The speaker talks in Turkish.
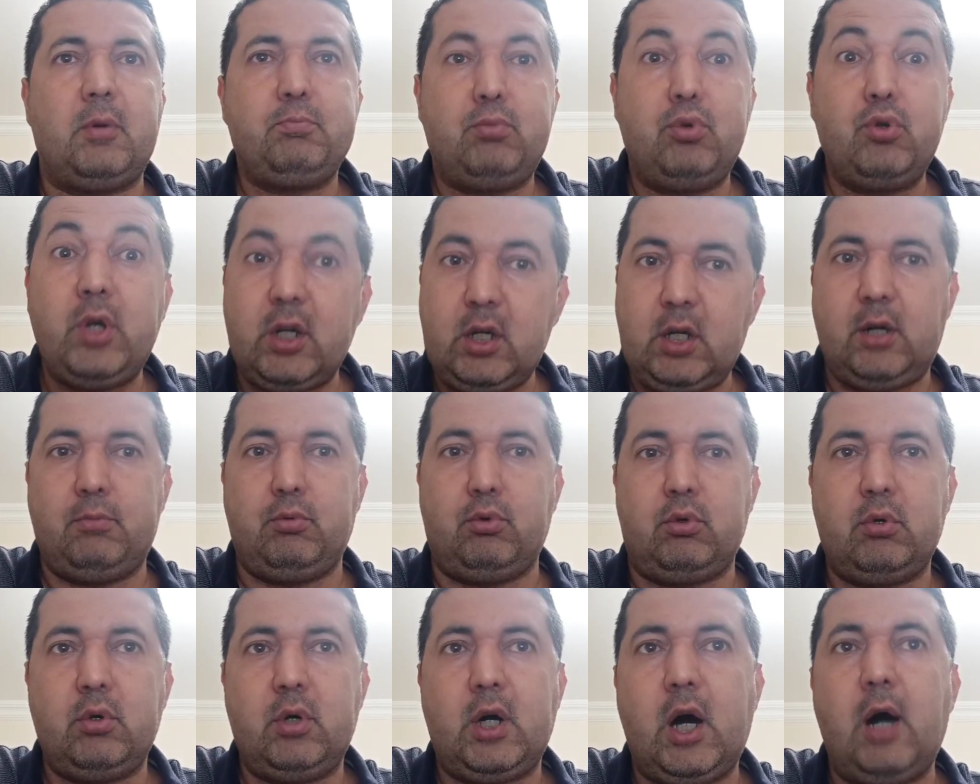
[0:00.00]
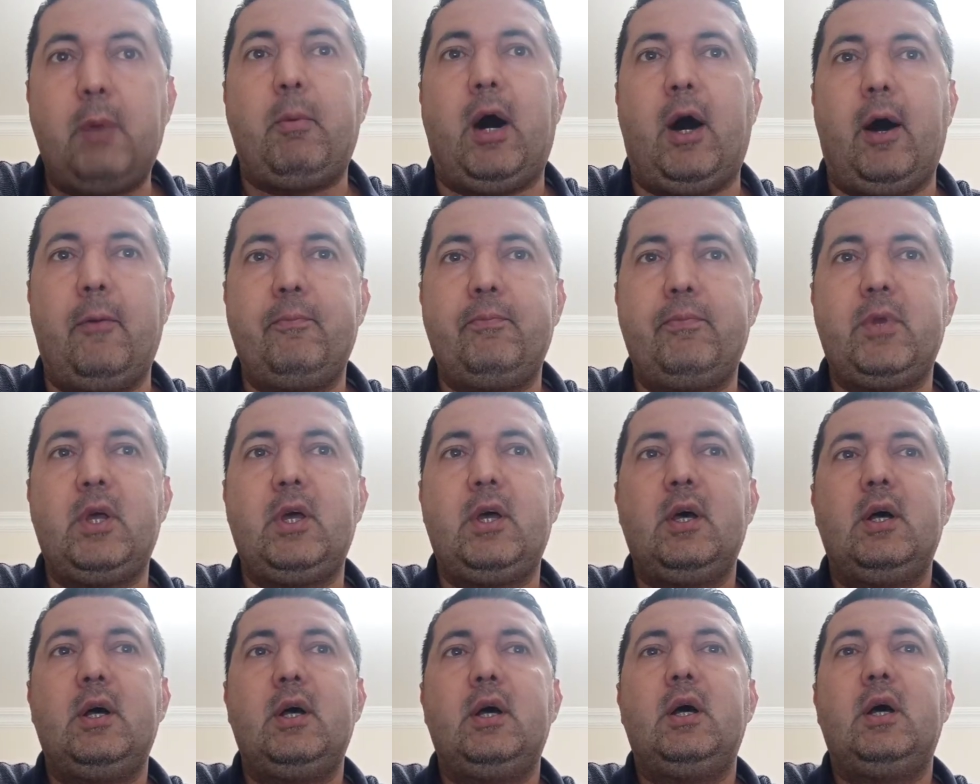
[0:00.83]
Buna kabul. Ama
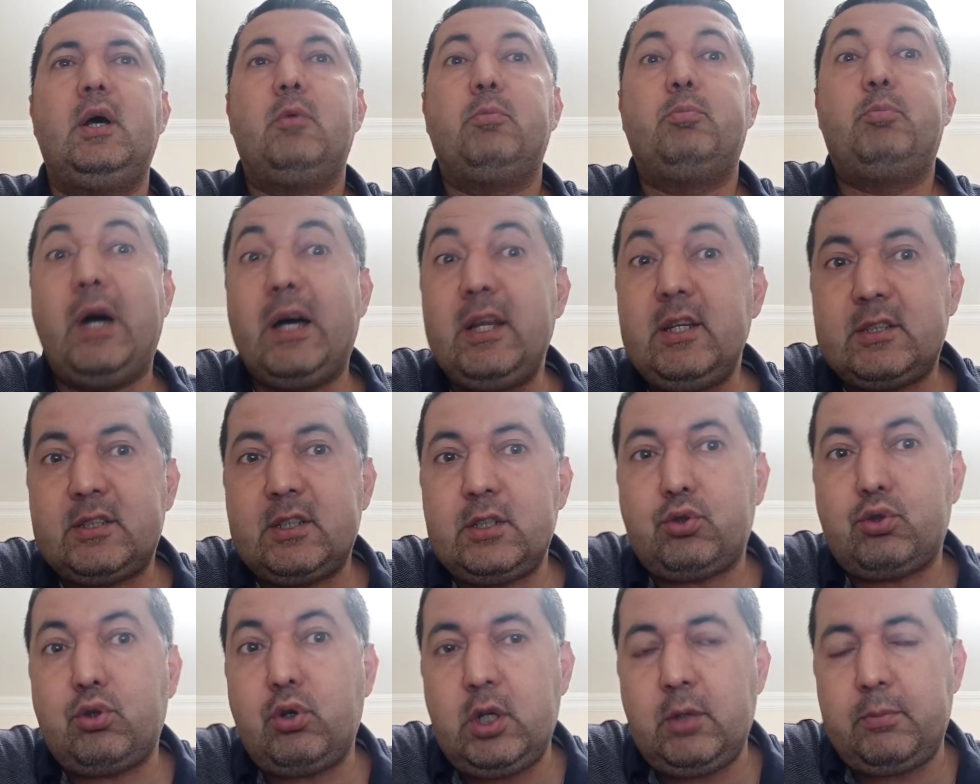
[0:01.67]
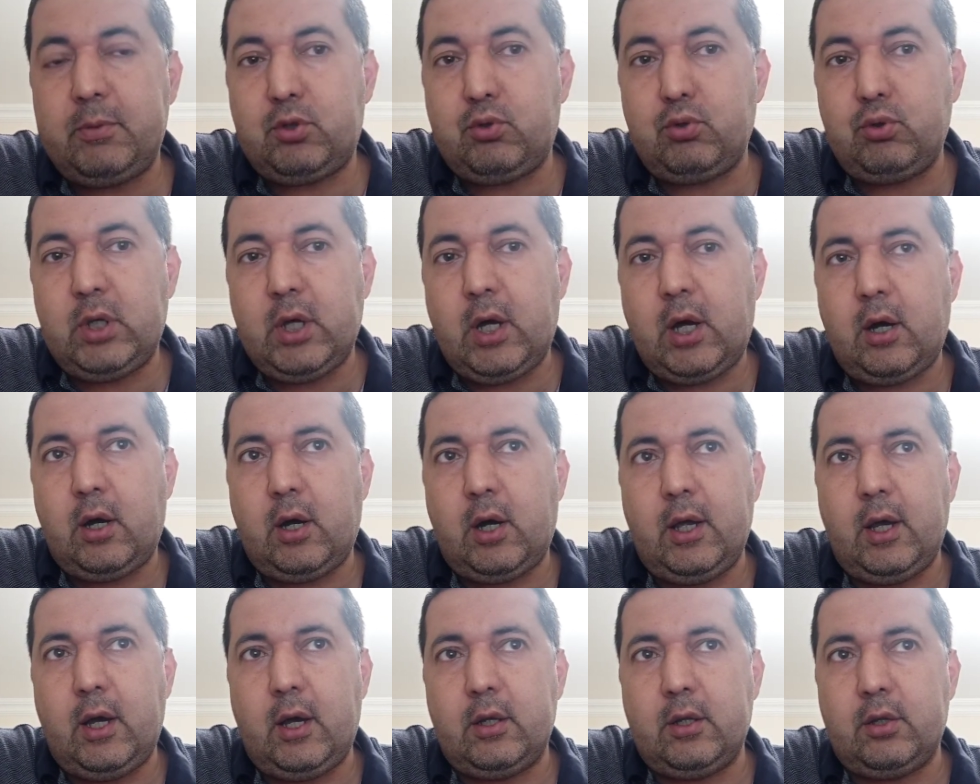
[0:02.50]
ben ise şöyle bir dünya
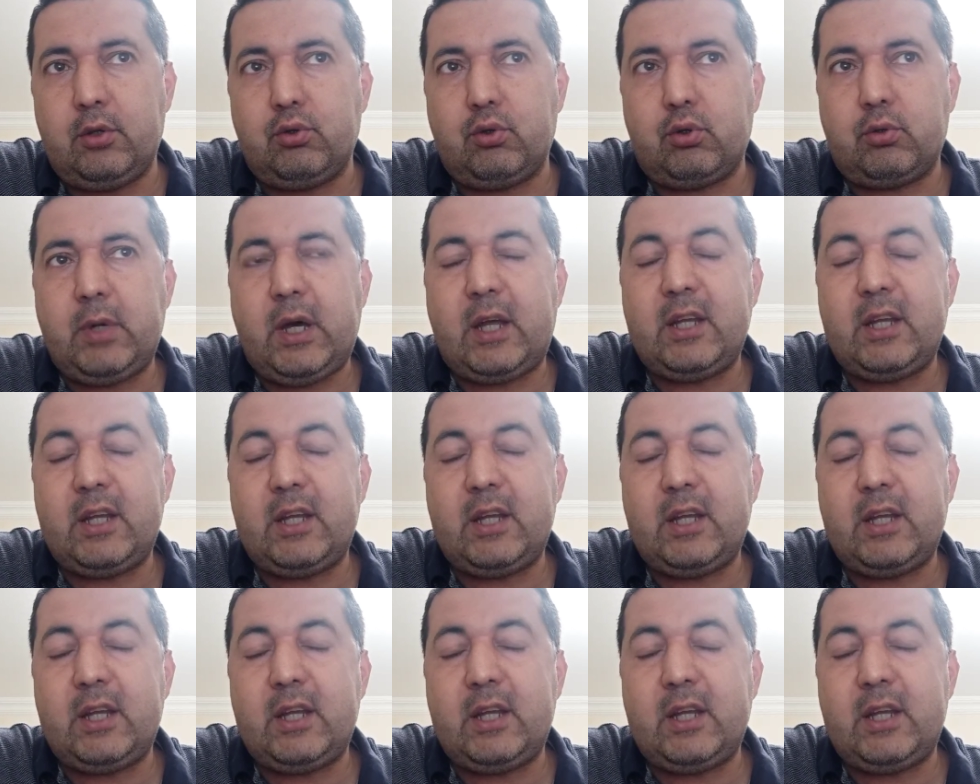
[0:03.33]
hayal ediyorum.